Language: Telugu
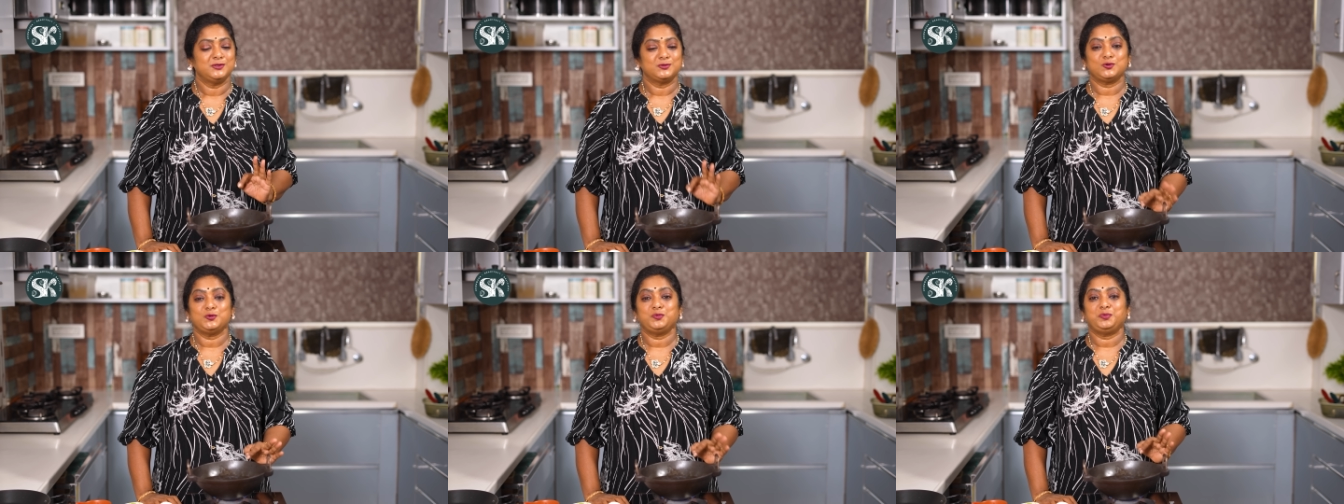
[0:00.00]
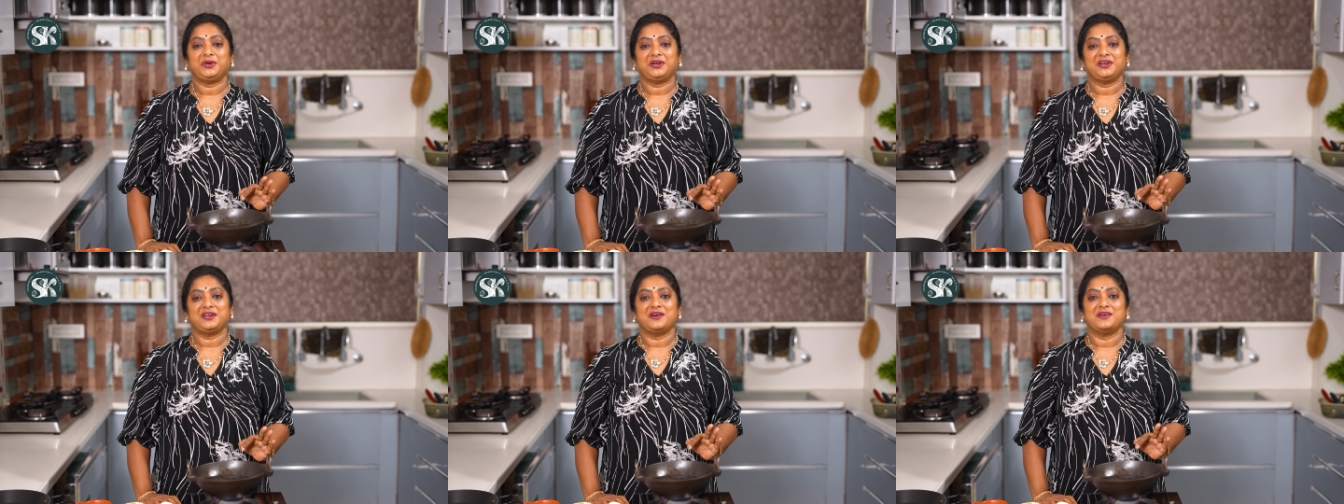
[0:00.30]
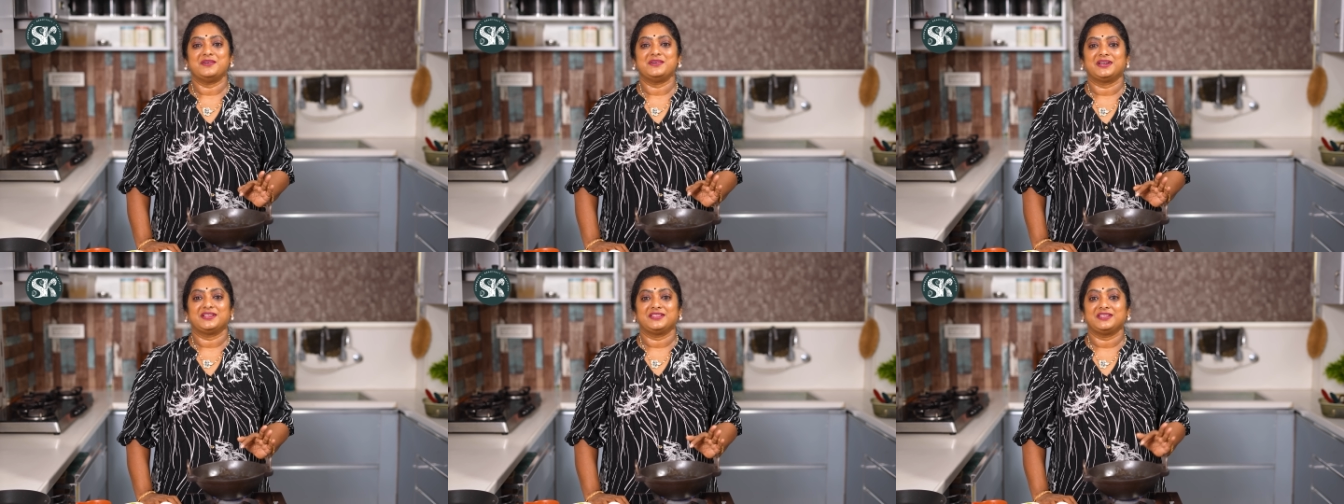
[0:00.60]
సూపర్గా
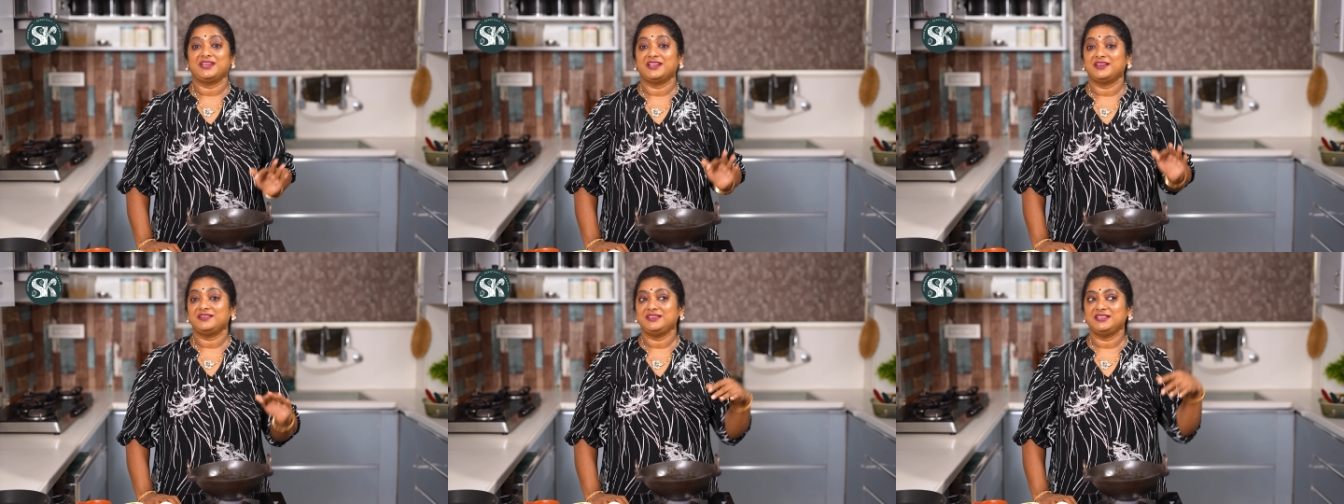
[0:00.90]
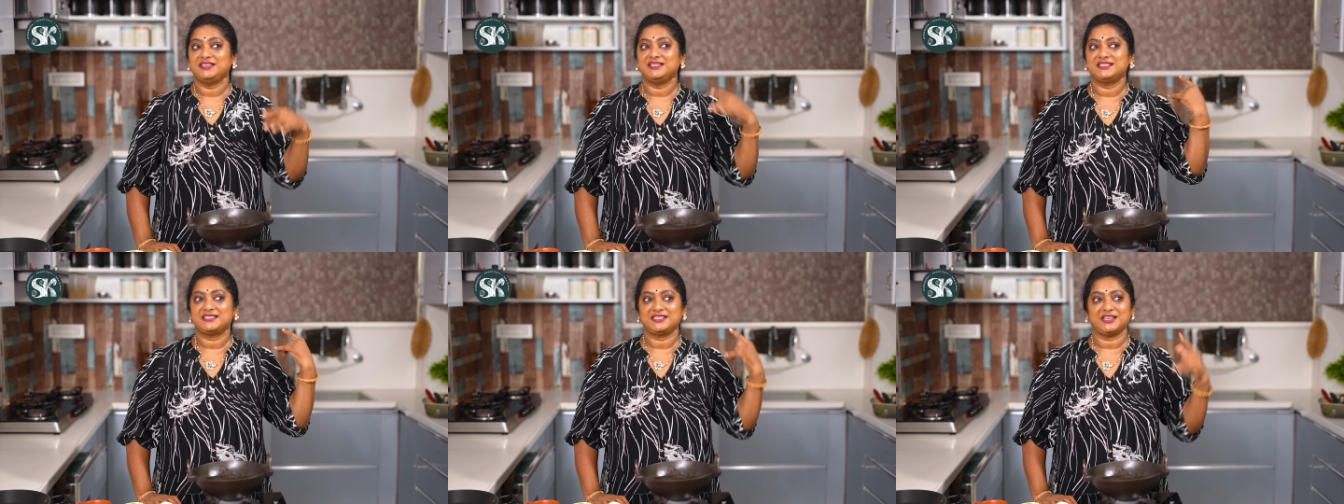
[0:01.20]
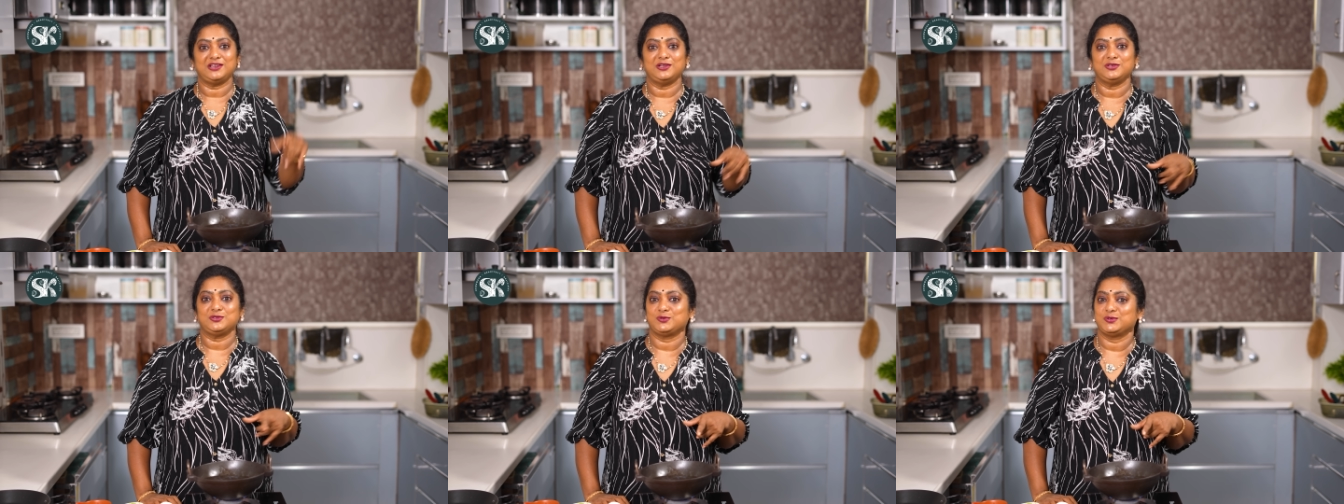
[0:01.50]
ఉంటుంది నేను
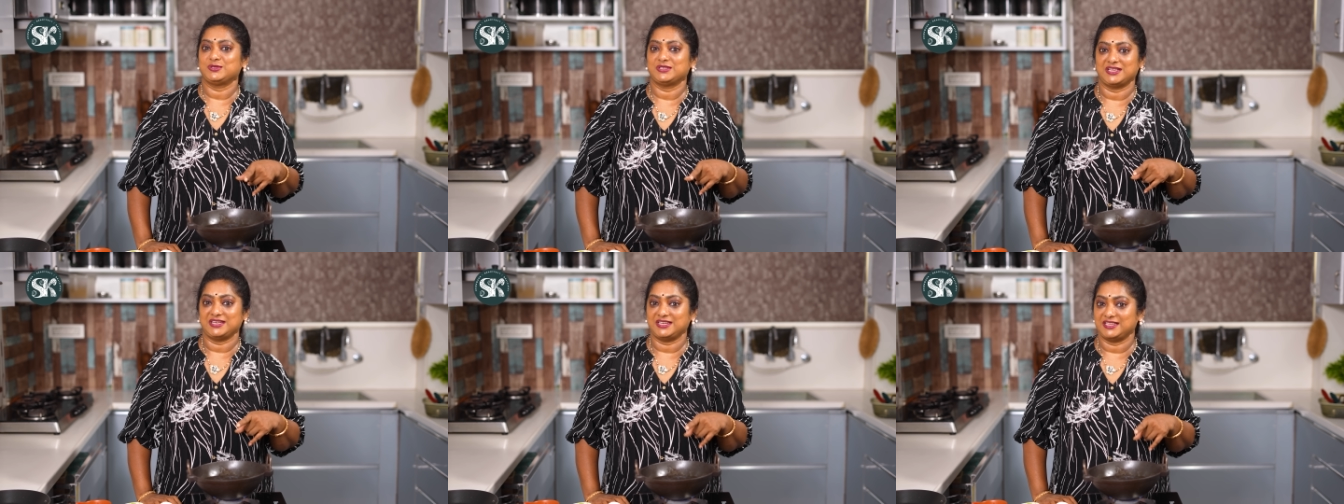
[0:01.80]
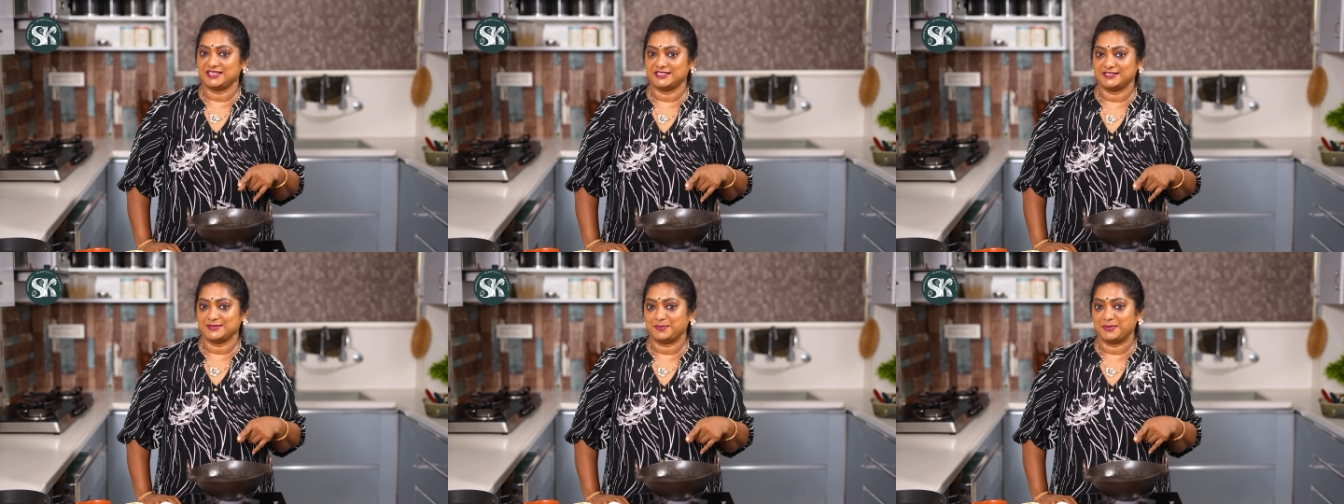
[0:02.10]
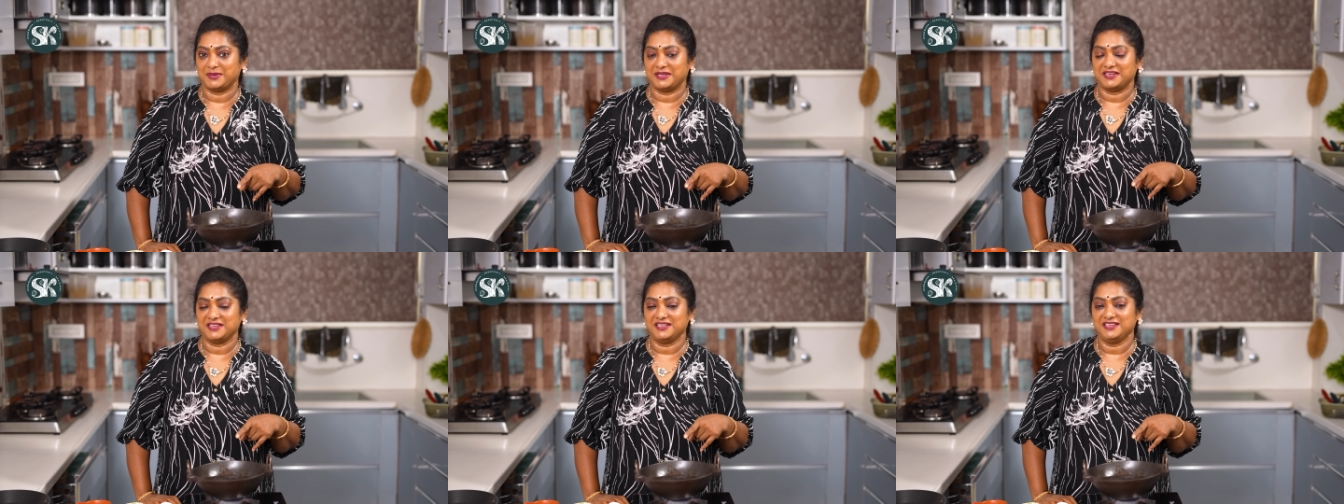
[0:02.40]
ఇన్స్టాలో చూశాను ఈ
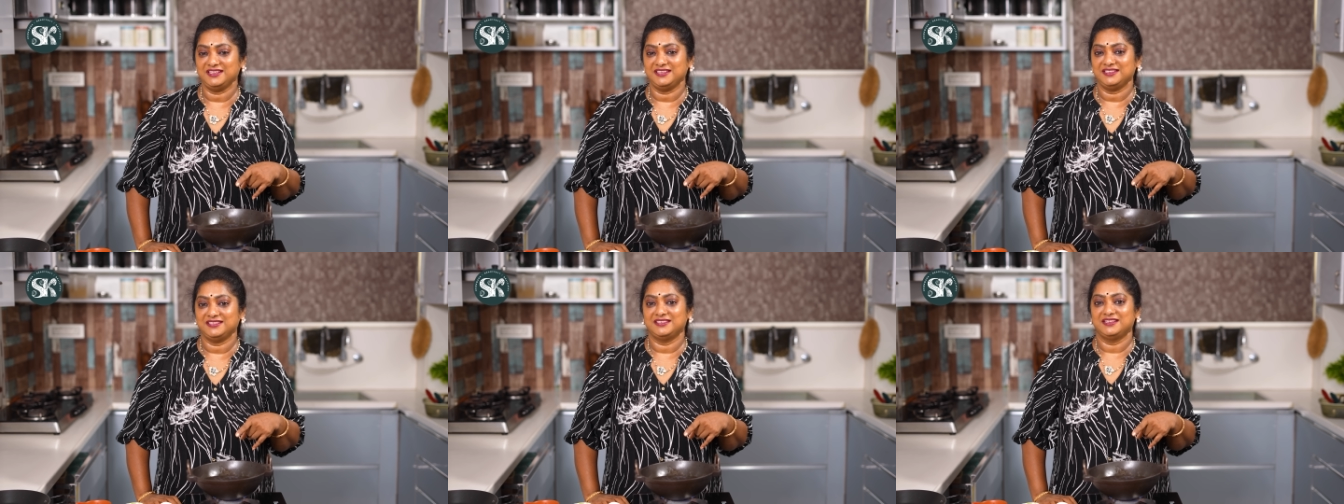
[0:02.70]
రెసిపీని